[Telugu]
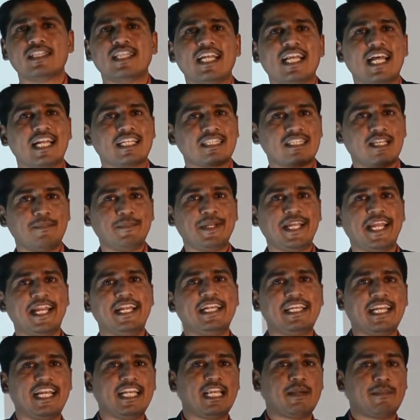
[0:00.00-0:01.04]
దాని అర్థం
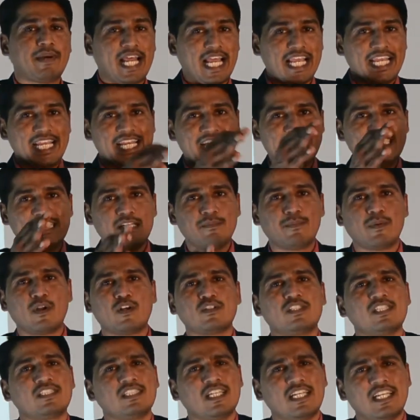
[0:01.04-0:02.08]
ఏంటి అంటే మన ఏజింగ్
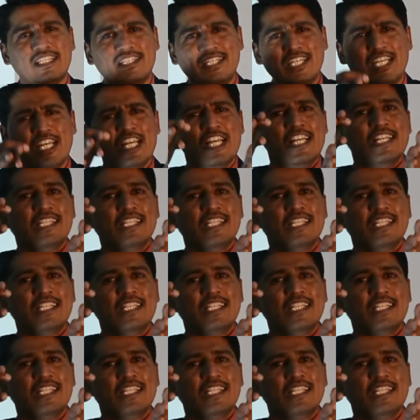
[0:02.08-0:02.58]
ప్రాసెస్ అనేది